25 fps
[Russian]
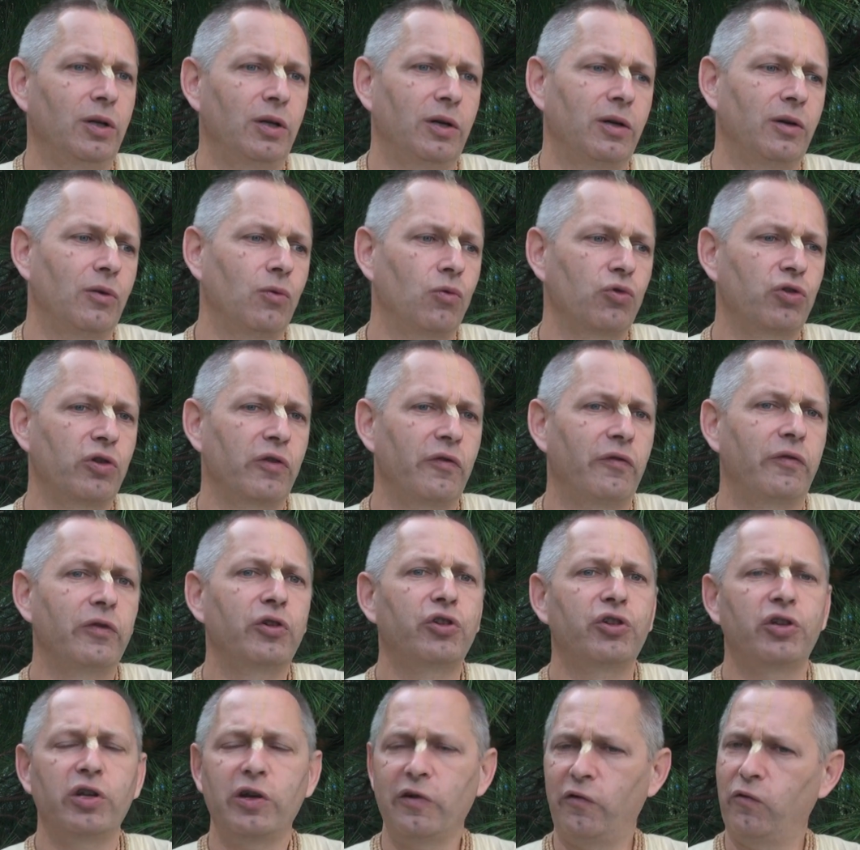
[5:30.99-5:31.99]
э, уже
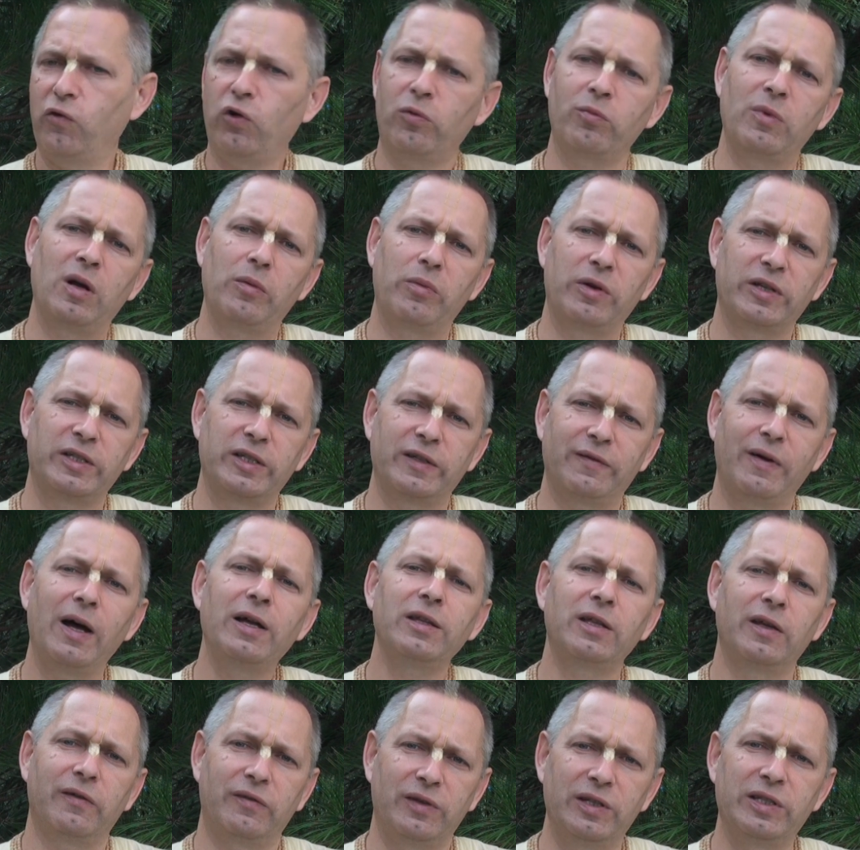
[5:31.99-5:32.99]
высшая форма
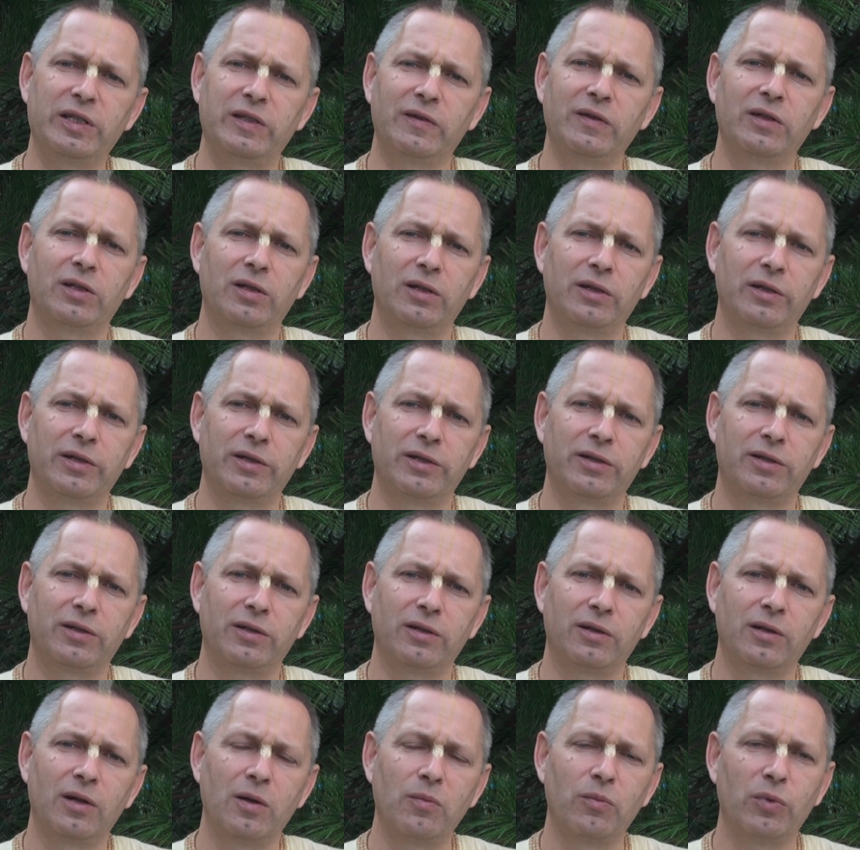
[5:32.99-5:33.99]
образования в
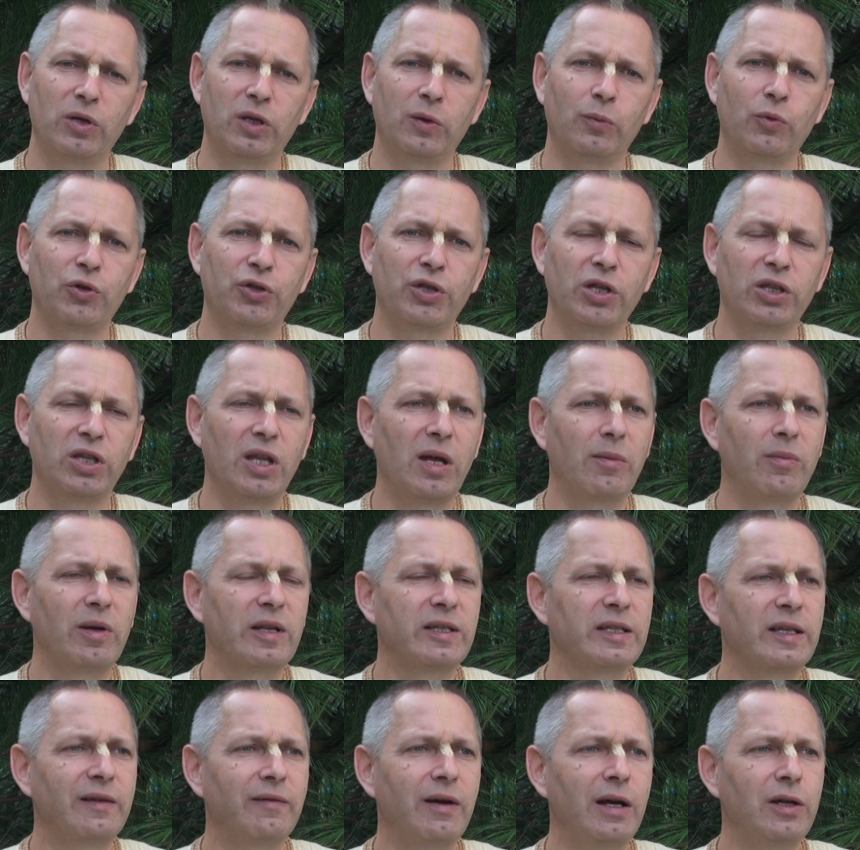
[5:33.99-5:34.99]
действительности, потому что это
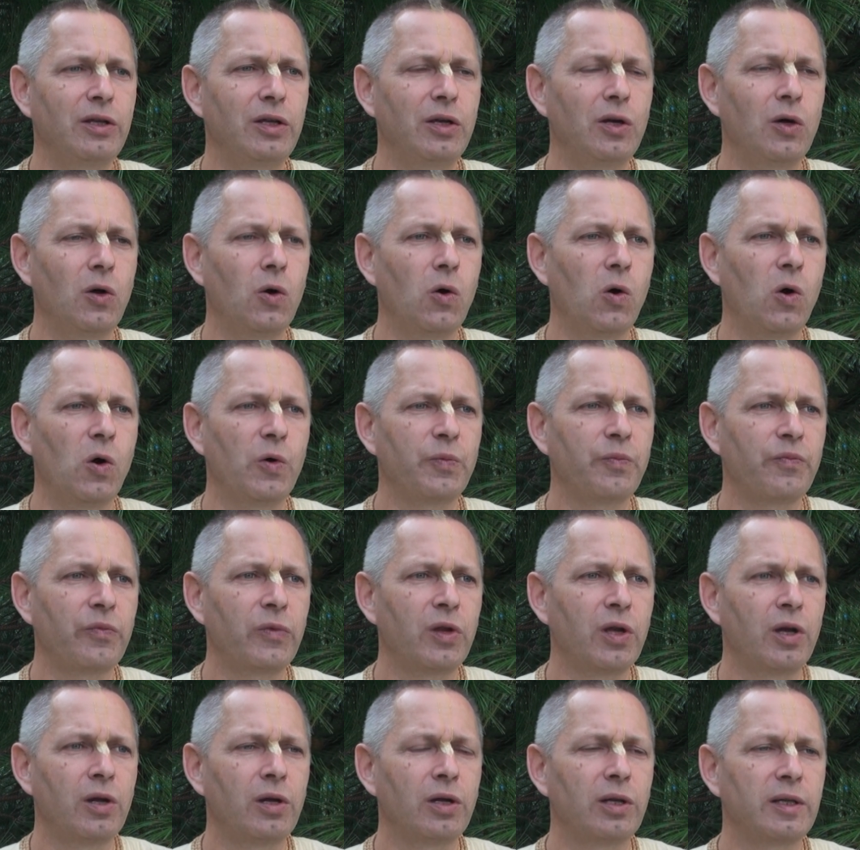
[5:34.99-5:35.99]
образование о
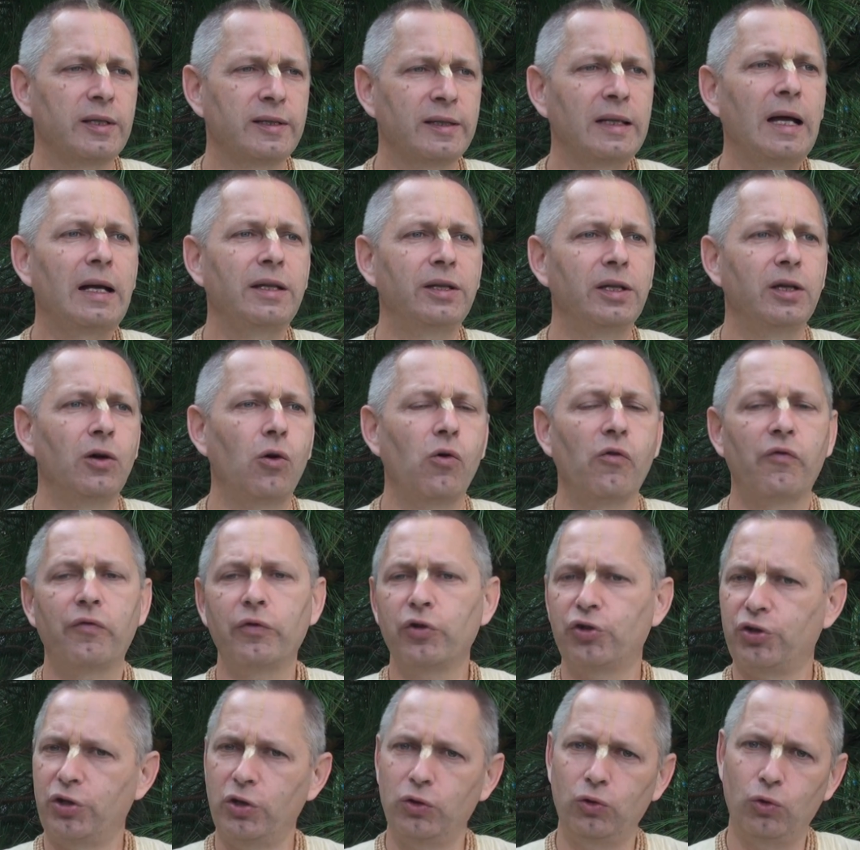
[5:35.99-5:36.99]
знании о
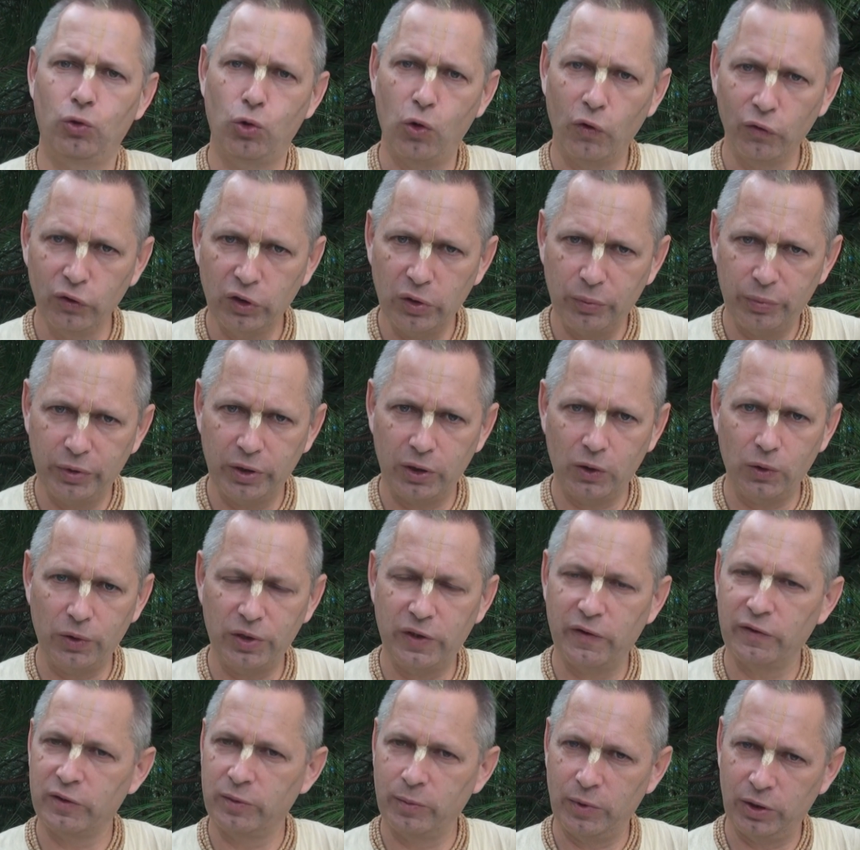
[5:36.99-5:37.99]
высшей духовной
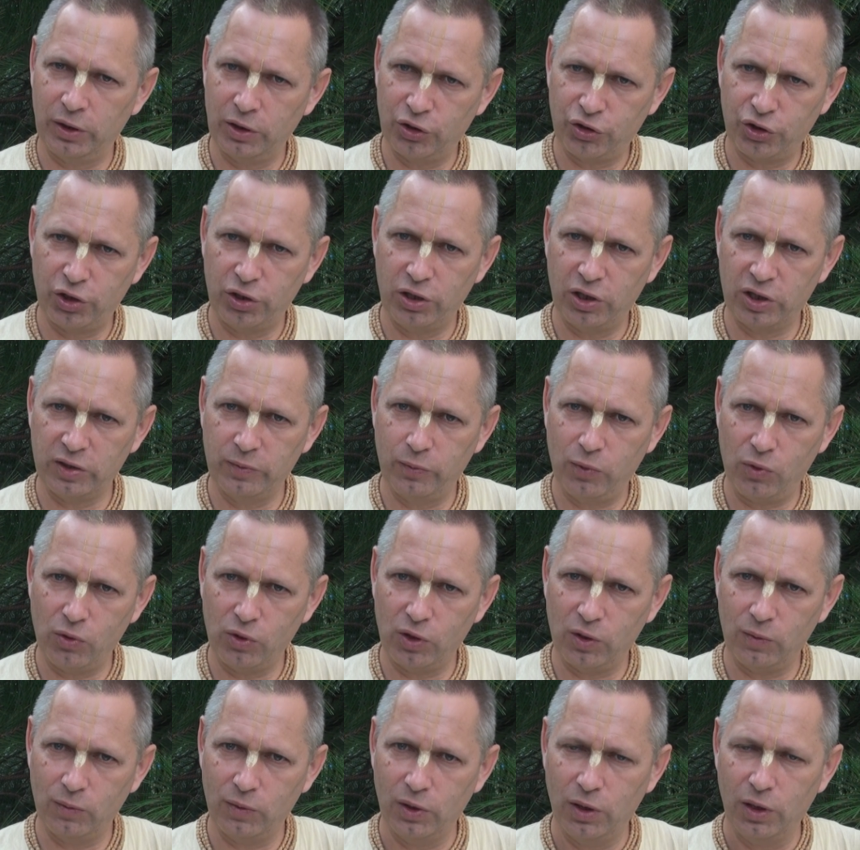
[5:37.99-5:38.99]
природе, о взаимоотношениях с
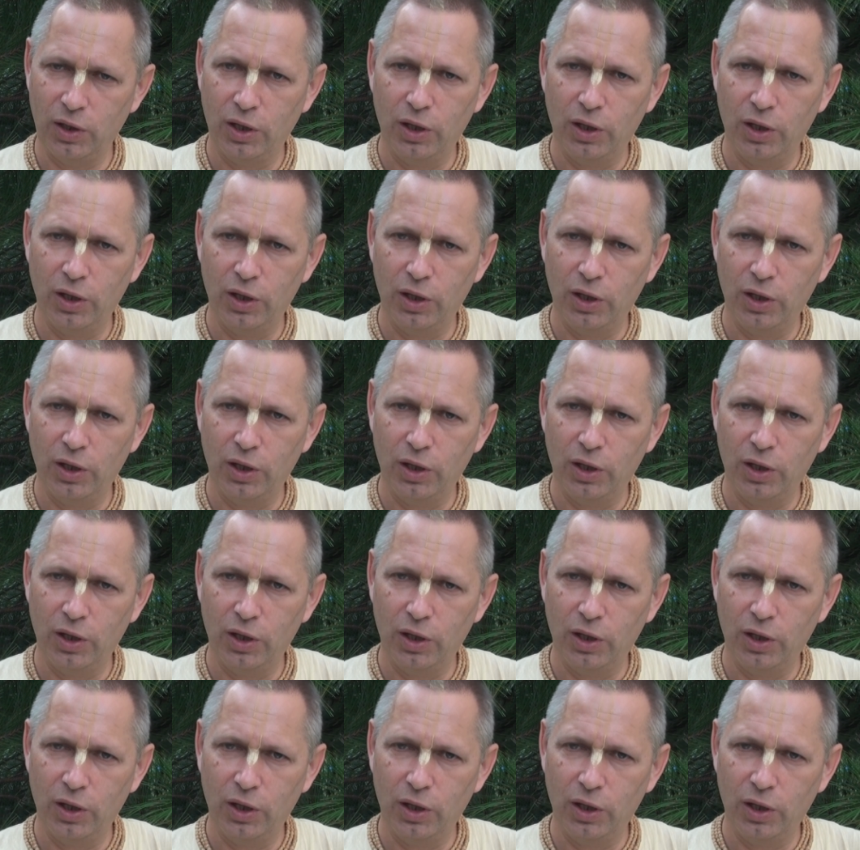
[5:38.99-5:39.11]
Богом.